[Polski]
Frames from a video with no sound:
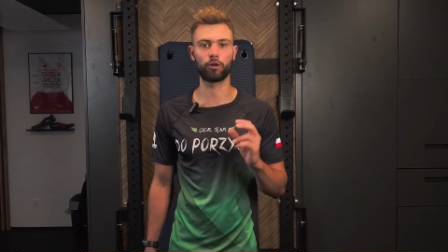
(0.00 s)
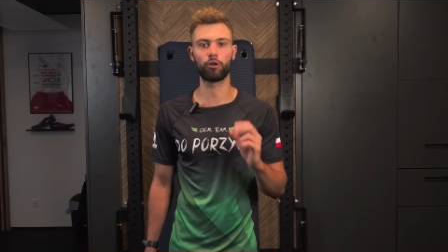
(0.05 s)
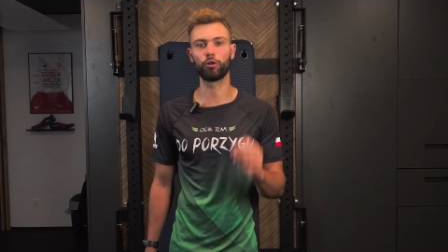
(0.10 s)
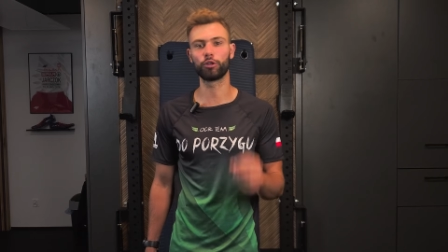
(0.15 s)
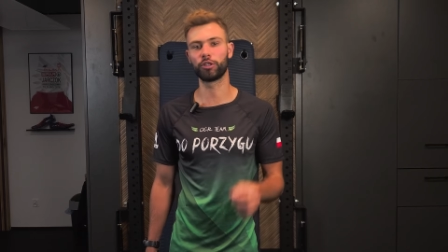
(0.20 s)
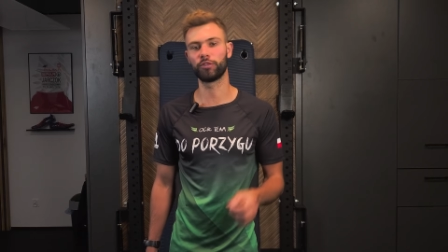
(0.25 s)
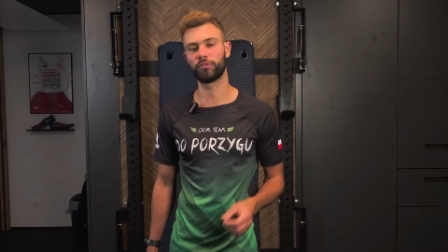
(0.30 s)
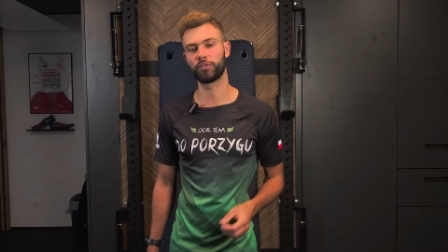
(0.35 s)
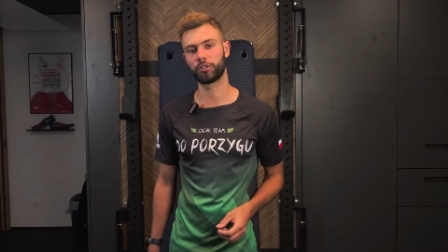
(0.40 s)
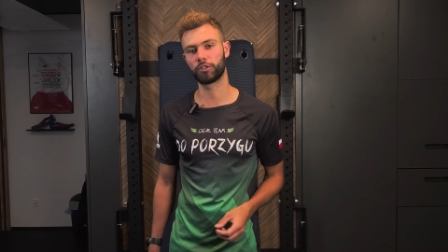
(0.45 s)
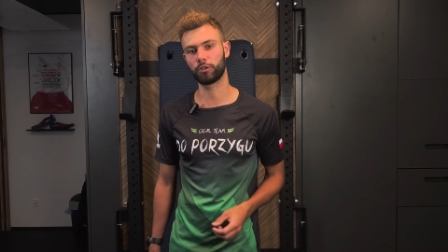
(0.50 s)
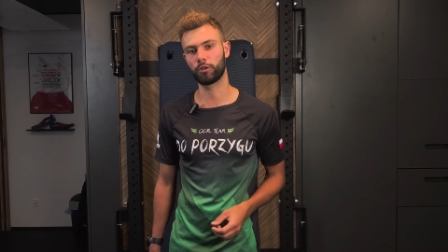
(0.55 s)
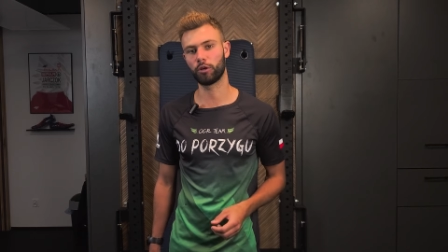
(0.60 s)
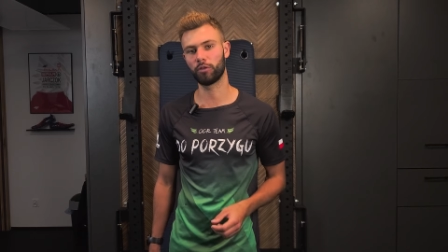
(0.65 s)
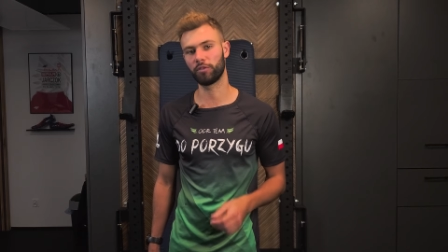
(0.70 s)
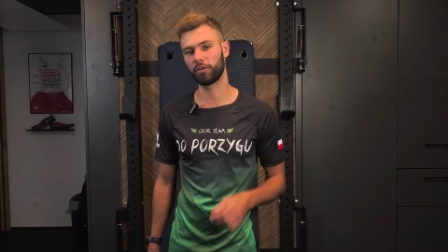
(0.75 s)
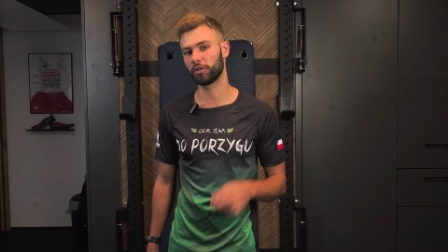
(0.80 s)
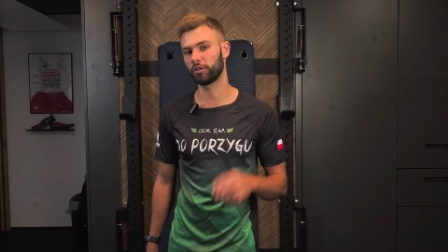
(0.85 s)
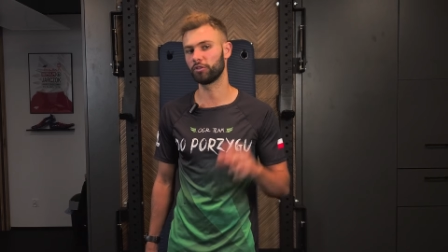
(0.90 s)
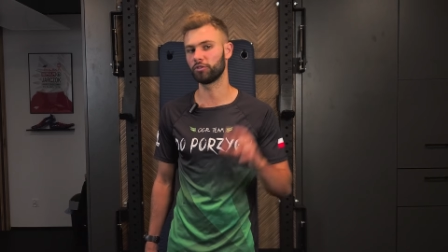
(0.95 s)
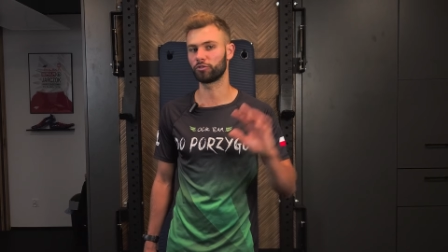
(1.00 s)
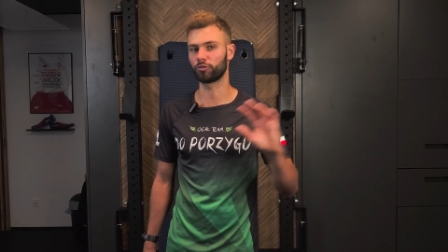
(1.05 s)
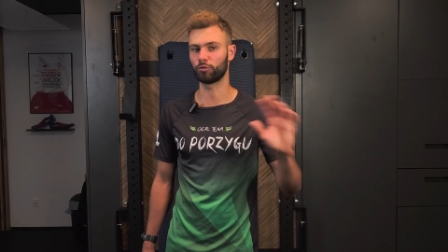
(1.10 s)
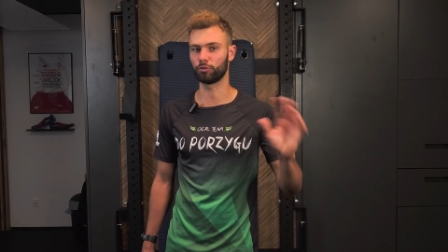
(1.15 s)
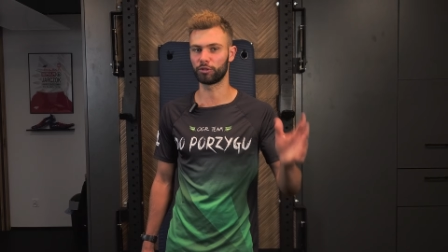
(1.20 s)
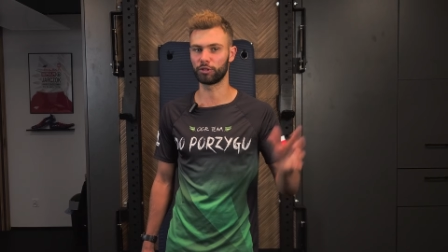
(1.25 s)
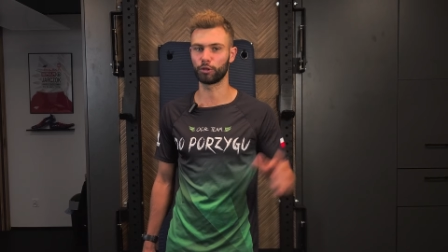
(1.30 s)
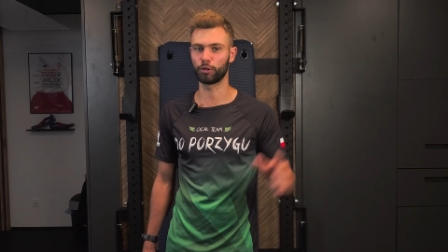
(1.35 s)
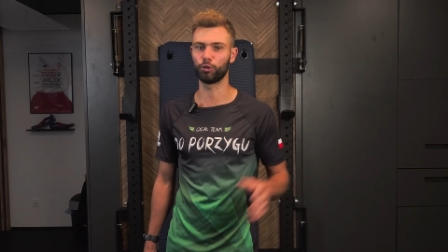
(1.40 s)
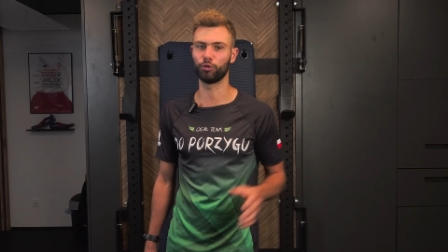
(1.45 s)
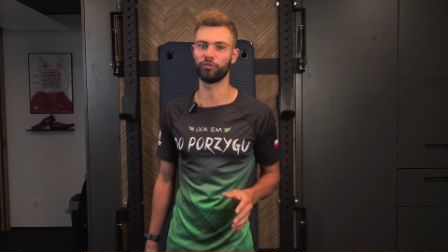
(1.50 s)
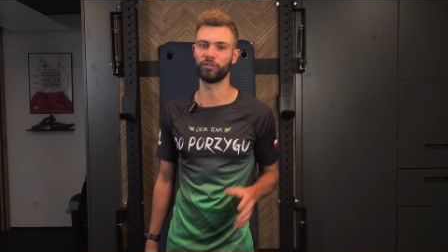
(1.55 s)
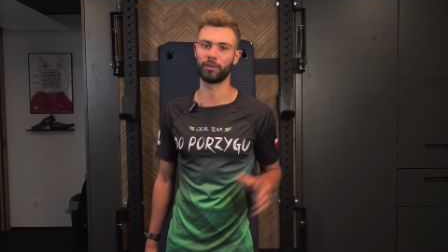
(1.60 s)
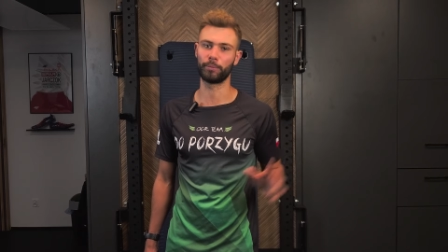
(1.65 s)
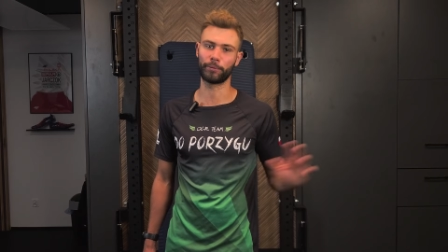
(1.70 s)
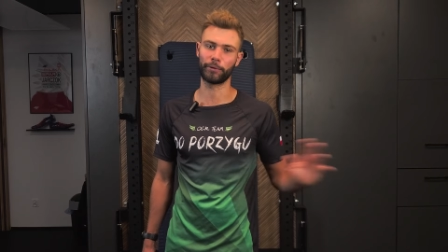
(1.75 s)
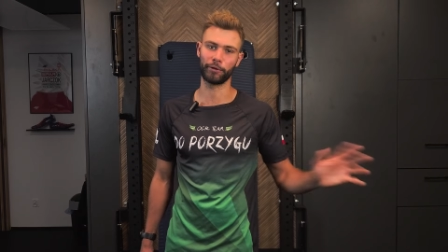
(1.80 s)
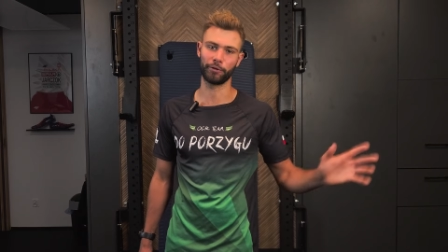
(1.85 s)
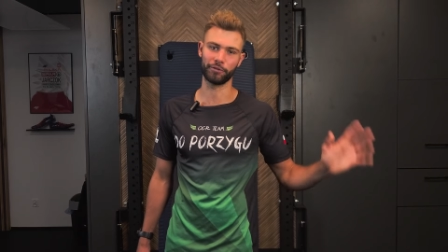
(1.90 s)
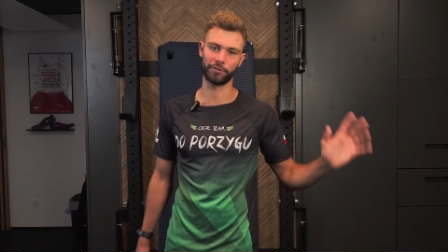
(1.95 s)
koni wyścigowych niż kucyków
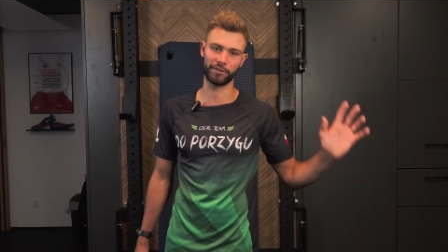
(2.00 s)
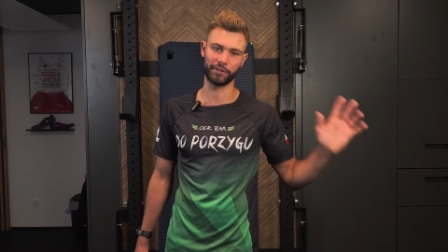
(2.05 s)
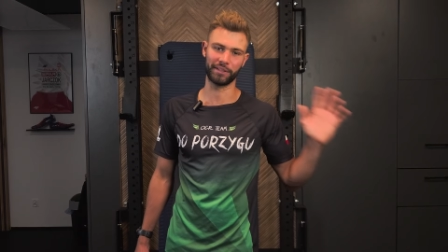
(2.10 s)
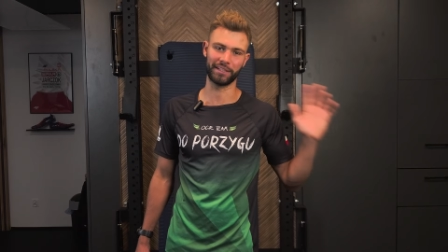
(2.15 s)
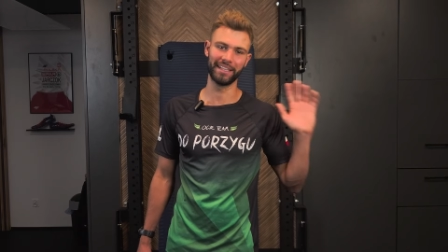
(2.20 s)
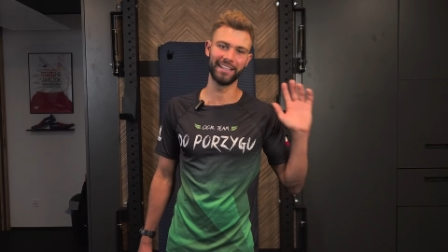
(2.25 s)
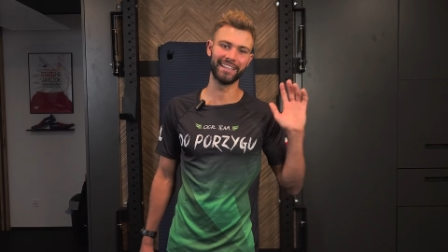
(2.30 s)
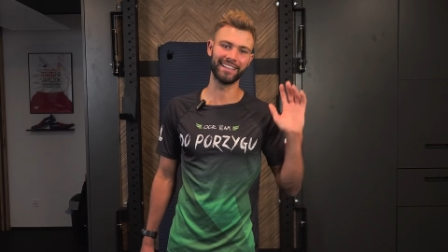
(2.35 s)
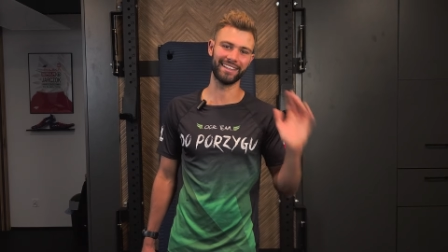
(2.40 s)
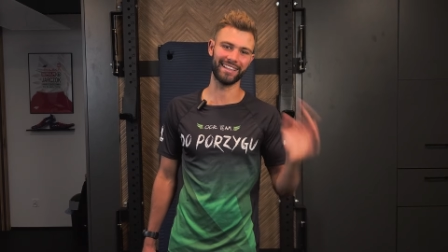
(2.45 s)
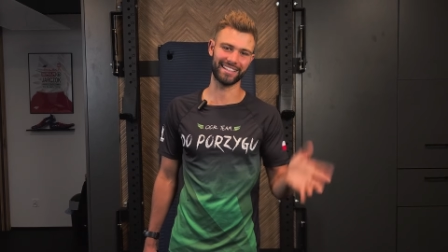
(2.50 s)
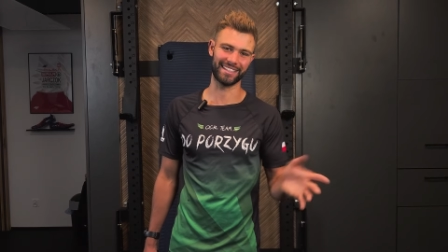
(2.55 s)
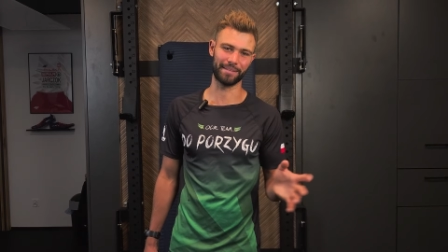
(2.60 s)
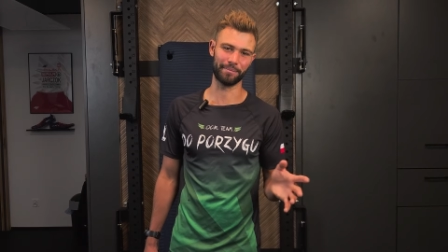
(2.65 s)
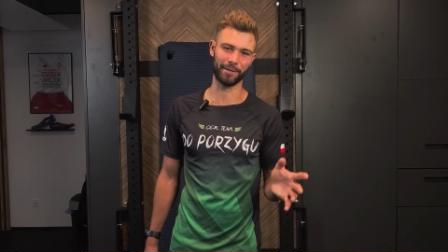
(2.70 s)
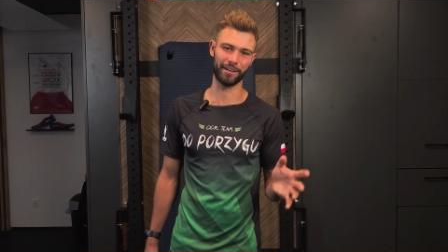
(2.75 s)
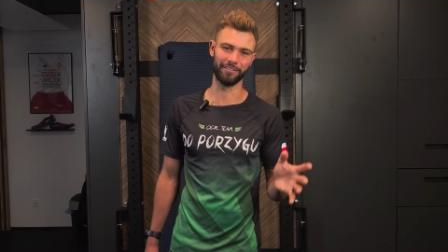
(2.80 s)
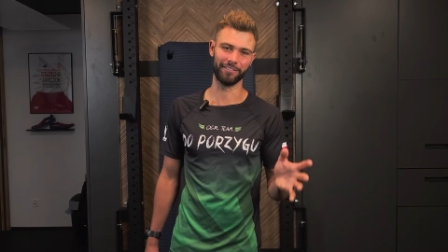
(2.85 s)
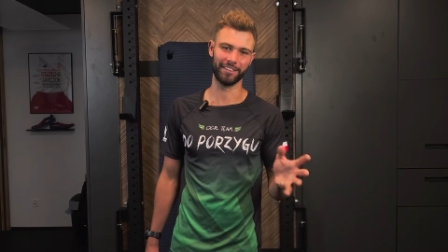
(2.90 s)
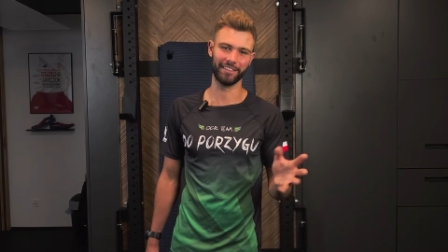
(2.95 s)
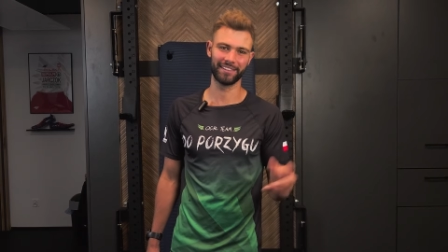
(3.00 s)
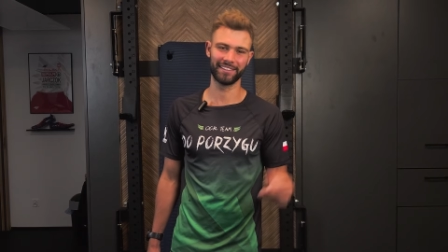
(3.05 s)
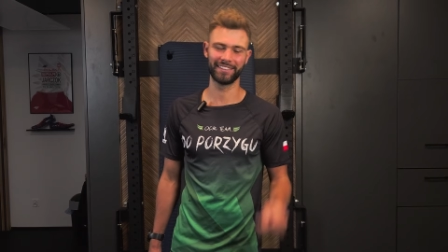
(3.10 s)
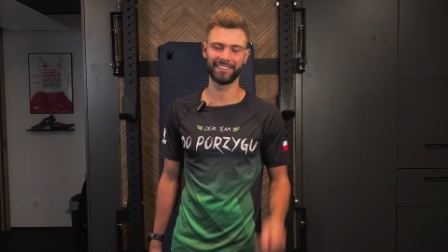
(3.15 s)
deptających dla zabawy.